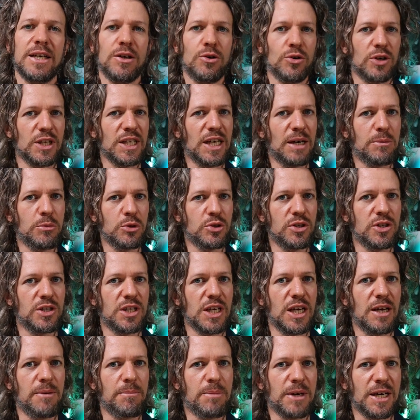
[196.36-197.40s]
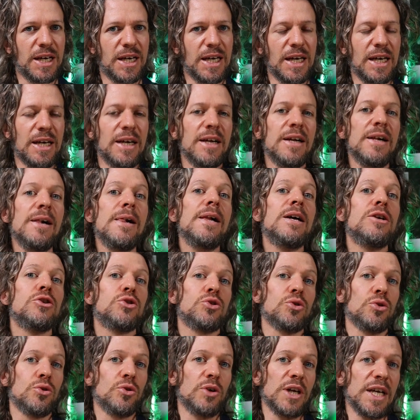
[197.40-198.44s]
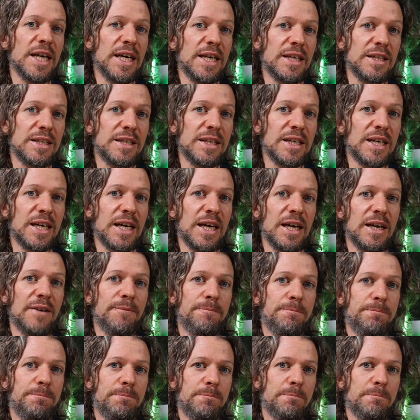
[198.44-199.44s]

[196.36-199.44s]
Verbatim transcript: Ricordiamoci sempre che sono lenti che